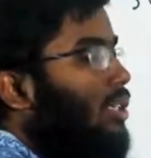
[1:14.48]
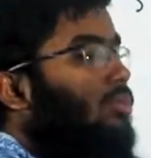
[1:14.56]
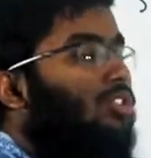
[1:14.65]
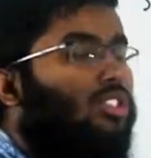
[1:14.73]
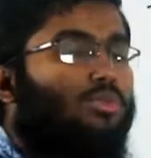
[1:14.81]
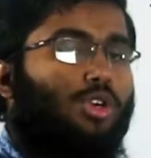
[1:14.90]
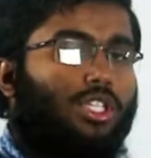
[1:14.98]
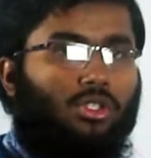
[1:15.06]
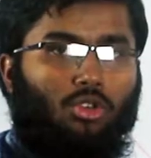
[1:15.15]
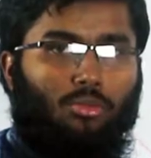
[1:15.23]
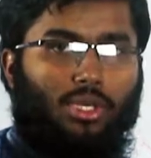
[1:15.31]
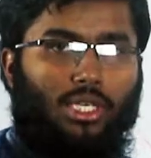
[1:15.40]
একটা মানুষের বডিতে
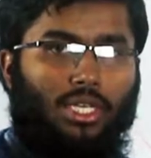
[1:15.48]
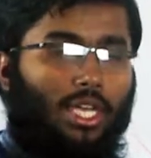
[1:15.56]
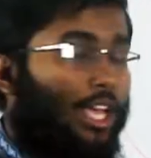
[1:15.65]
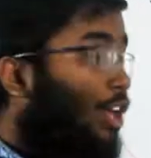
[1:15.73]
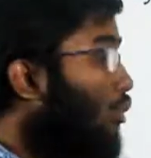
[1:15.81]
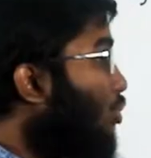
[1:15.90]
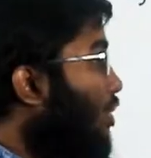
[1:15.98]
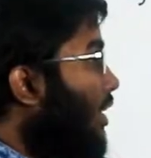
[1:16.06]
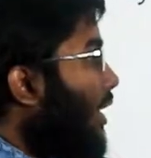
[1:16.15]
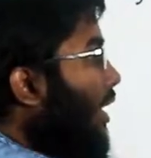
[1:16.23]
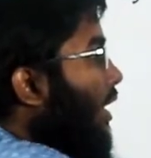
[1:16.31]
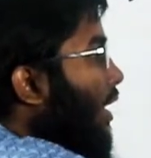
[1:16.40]
নর্মালি তো
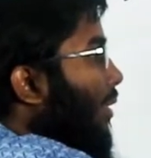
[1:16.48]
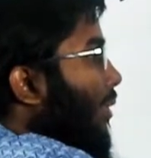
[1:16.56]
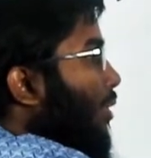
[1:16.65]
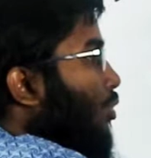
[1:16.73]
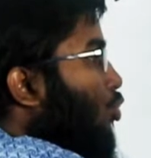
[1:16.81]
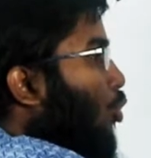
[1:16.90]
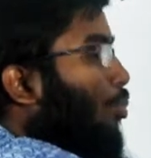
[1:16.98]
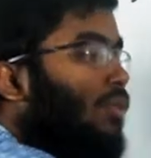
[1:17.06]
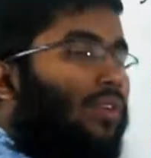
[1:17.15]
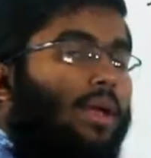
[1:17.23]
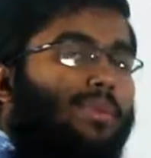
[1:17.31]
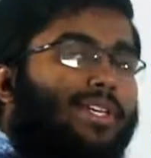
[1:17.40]
সে টু পয়েন্ট
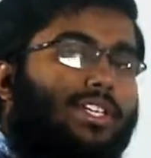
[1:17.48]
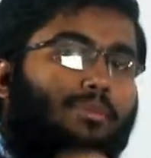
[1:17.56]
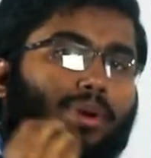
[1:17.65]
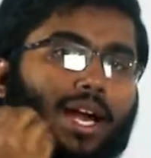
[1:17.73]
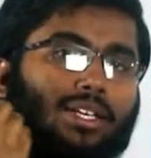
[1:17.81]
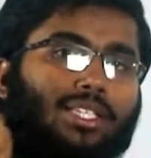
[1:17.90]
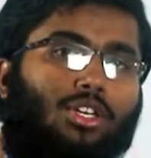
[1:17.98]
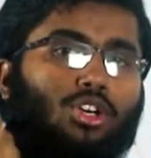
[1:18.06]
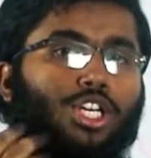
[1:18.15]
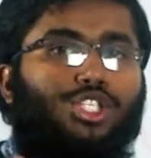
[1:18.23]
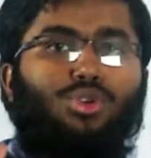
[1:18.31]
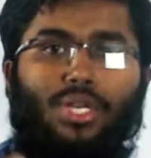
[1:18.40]
ফাইভ লিটার ব্লাড তার
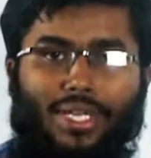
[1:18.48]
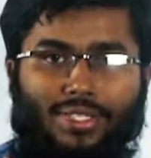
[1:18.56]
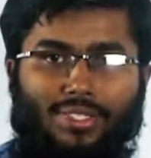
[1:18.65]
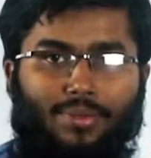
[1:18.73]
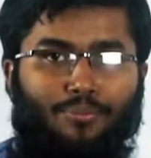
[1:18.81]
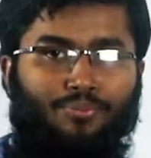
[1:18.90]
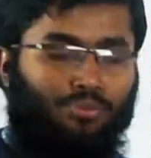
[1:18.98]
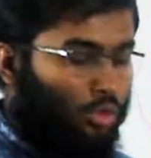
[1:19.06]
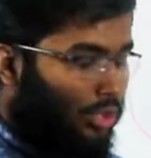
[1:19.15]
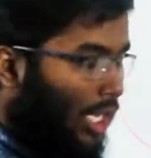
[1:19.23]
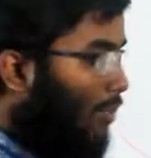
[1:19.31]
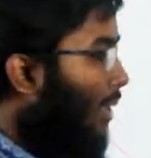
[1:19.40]
অলরেডি চলে গেছে তো
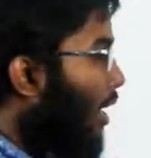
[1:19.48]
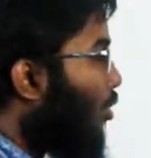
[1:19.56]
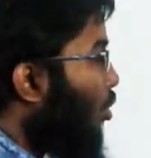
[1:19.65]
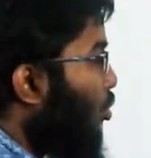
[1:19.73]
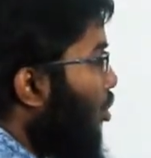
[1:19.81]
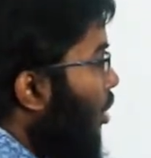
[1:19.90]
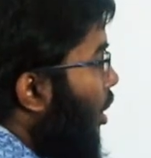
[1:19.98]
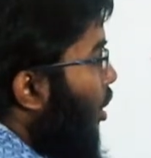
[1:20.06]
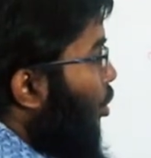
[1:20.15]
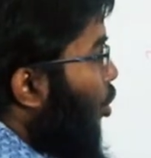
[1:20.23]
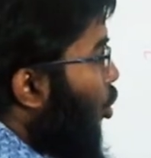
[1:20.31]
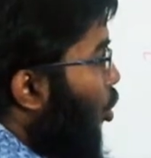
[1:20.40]
তার ব্লাড কত
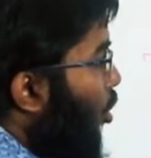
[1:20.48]
ধরো